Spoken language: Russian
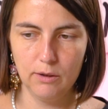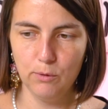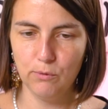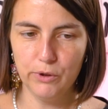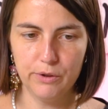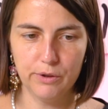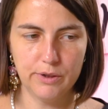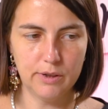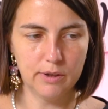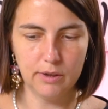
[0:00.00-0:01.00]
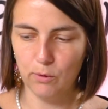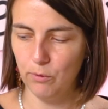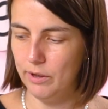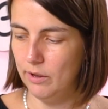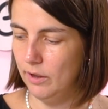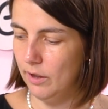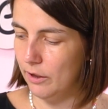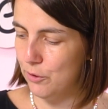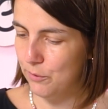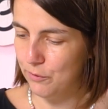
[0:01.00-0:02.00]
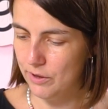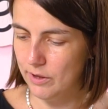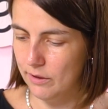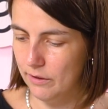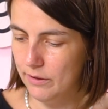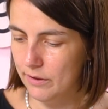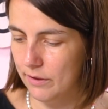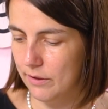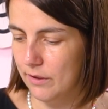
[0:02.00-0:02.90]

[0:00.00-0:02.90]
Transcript: Ну вот где-то такой длины я хочу его сделать.